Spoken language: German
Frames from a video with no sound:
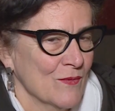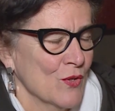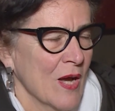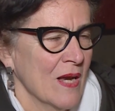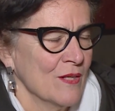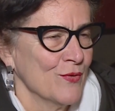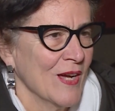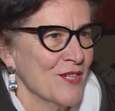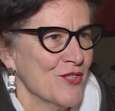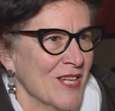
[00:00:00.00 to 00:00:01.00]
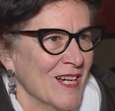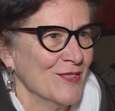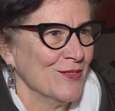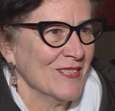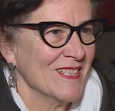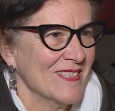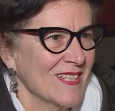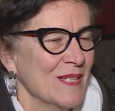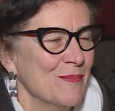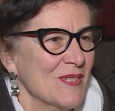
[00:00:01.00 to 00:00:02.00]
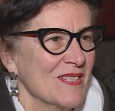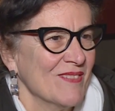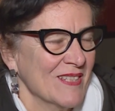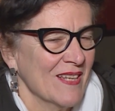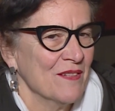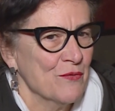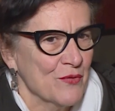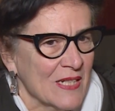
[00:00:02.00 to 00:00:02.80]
Zu allen Veranstaltungen, die es da gibt, es wird ein,